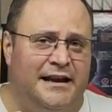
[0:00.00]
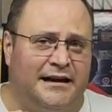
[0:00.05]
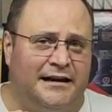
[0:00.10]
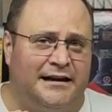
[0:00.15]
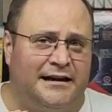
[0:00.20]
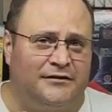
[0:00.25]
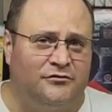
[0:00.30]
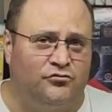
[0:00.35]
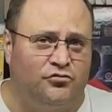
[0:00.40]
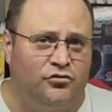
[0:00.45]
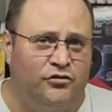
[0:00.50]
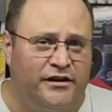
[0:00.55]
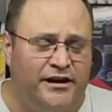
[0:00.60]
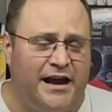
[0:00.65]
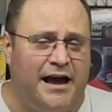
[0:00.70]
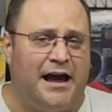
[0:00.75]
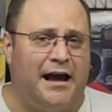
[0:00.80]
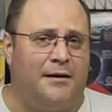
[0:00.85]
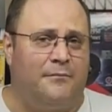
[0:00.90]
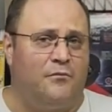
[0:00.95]
la
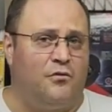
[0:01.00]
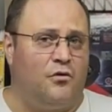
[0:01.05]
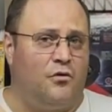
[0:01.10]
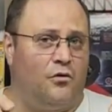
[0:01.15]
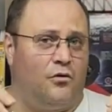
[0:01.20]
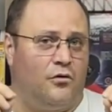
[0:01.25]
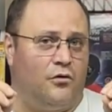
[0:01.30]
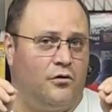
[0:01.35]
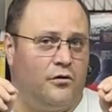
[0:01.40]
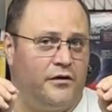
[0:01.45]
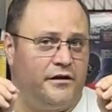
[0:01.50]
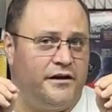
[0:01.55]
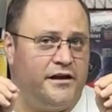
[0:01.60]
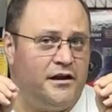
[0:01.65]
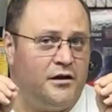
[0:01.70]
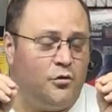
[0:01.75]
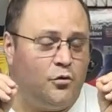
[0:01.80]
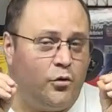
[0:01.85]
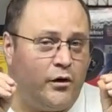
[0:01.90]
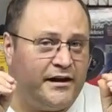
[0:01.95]
catturiamo
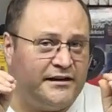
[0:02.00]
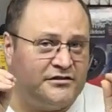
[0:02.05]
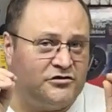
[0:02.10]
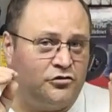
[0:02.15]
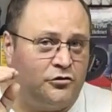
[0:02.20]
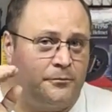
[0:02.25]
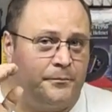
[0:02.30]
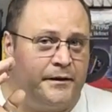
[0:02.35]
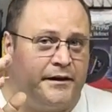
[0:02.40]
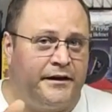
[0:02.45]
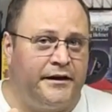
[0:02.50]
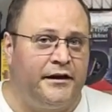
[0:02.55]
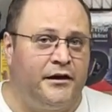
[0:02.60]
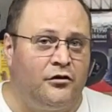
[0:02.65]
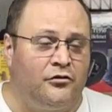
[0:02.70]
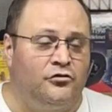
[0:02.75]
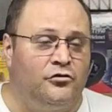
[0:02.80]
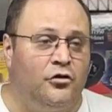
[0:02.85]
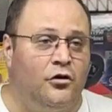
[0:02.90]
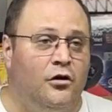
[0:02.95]
in questo
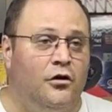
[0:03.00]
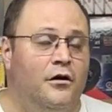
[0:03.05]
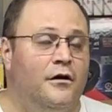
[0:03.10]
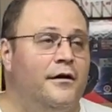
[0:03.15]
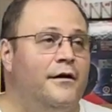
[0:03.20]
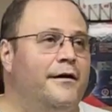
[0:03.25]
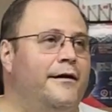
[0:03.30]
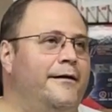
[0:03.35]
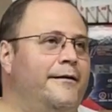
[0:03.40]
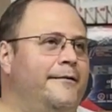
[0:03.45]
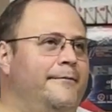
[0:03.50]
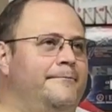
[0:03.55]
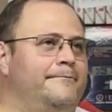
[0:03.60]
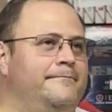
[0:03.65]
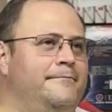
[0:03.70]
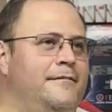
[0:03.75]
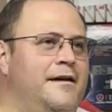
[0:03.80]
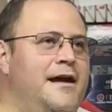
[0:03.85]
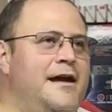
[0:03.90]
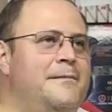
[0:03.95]
periodo
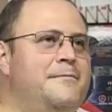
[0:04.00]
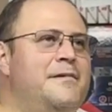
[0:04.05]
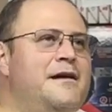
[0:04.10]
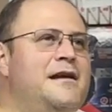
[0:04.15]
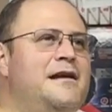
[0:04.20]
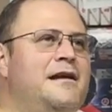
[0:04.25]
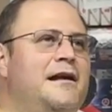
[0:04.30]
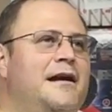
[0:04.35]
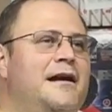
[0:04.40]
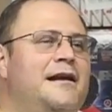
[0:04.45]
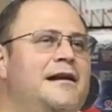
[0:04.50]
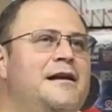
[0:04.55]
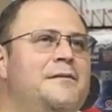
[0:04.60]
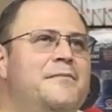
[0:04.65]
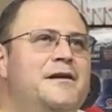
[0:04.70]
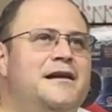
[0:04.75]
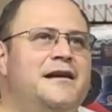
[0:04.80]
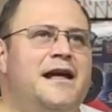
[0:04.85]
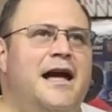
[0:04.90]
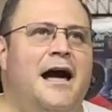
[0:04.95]

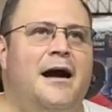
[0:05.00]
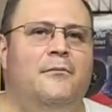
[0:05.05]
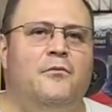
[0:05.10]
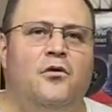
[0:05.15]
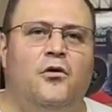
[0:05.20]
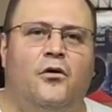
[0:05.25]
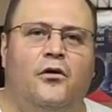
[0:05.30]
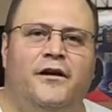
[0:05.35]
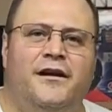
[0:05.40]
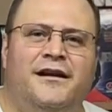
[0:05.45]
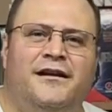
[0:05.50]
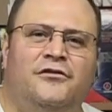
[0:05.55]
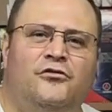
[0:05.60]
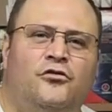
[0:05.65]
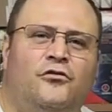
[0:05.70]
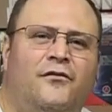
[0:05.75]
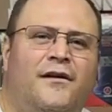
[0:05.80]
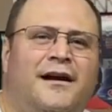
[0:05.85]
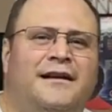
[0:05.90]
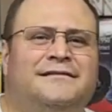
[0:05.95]
eliminiamo il
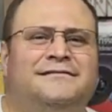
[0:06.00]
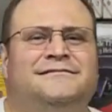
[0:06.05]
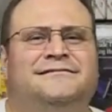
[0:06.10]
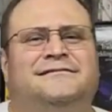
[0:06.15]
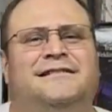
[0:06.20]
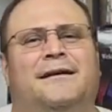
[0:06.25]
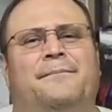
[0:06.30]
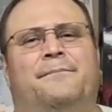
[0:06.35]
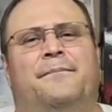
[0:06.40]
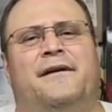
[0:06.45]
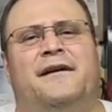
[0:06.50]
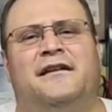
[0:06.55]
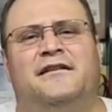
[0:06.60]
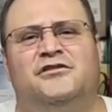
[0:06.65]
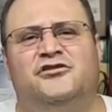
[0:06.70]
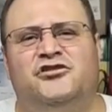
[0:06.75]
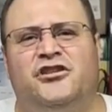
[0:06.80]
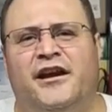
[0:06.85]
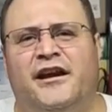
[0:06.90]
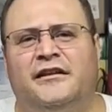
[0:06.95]

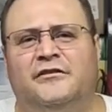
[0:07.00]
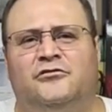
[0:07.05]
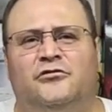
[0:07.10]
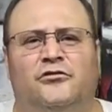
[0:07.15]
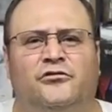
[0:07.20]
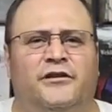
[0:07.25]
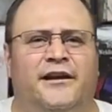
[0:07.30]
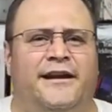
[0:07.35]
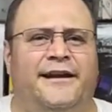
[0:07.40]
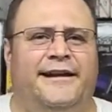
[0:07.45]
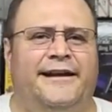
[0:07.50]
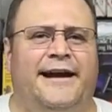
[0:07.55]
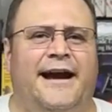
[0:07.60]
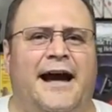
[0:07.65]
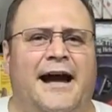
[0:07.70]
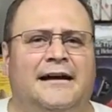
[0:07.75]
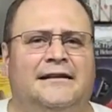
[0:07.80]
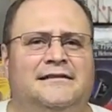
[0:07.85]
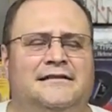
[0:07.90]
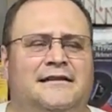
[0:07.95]
90% dei
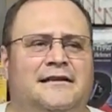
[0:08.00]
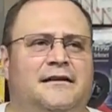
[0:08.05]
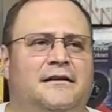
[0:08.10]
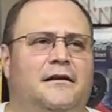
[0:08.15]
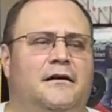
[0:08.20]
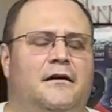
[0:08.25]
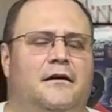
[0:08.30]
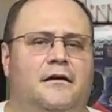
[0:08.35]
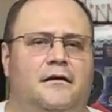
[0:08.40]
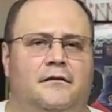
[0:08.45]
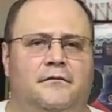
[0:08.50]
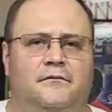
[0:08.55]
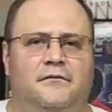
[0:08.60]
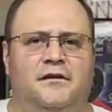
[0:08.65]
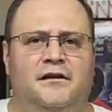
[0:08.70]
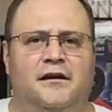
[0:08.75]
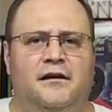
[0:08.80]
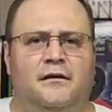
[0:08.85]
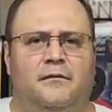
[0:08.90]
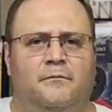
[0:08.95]
casi
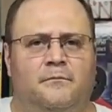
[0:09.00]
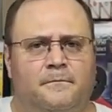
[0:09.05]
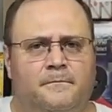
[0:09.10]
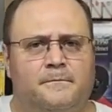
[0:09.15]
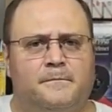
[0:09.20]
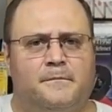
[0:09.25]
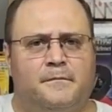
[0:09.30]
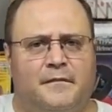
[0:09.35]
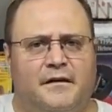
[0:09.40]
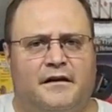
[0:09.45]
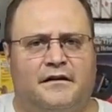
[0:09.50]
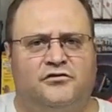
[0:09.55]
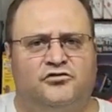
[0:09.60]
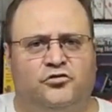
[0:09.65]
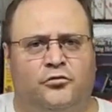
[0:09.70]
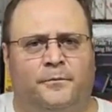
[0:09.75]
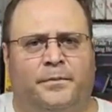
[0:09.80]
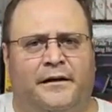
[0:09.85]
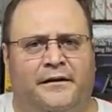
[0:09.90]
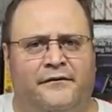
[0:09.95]
di
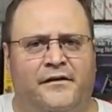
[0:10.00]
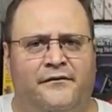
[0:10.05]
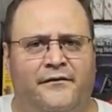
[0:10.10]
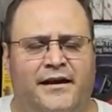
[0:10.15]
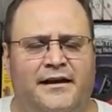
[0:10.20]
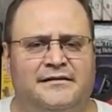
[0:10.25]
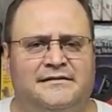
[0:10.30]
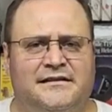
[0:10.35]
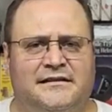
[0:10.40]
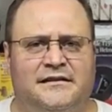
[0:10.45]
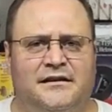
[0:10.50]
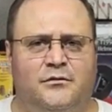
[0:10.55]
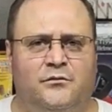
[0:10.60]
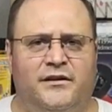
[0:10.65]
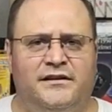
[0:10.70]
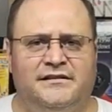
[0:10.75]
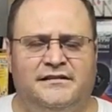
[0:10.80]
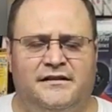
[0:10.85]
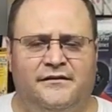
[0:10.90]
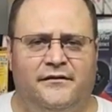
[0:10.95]
sopravvivenza di
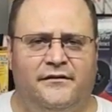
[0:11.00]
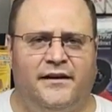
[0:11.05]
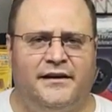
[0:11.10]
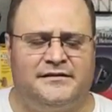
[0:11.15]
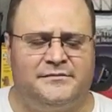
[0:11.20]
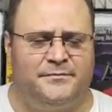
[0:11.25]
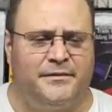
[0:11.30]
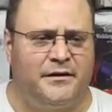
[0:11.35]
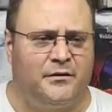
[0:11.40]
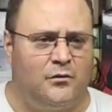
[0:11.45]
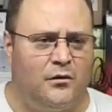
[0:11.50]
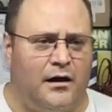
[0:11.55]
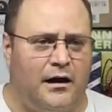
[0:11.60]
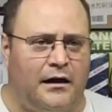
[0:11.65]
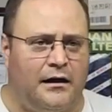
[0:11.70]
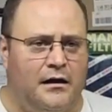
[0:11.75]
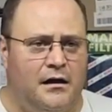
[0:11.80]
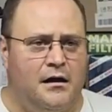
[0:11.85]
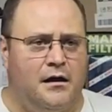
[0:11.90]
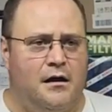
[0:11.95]
queste vespe qua